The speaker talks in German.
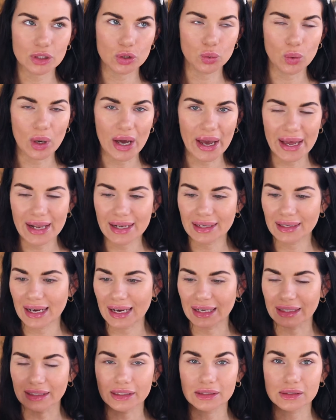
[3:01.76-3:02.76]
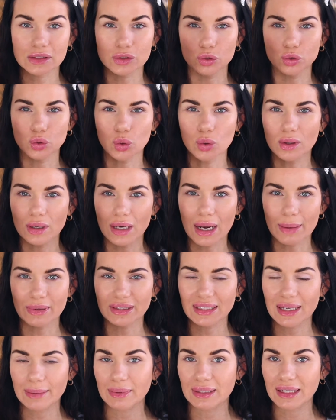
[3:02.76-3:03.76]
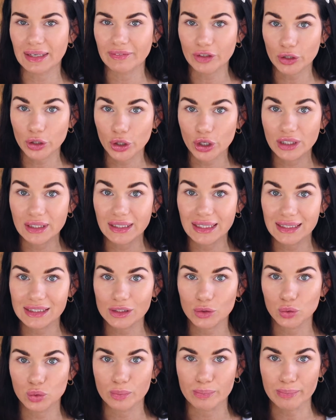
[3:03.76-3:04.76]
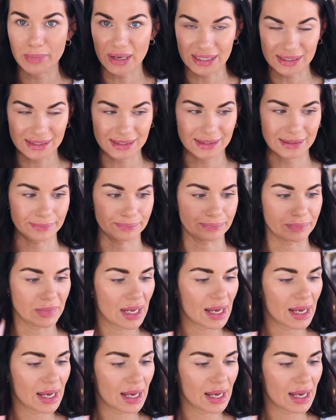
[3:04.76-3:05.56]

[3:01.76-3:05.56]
zu hell, der andere zu dunkel, aber ich habe gedacht, wir können die ganz gut mixen.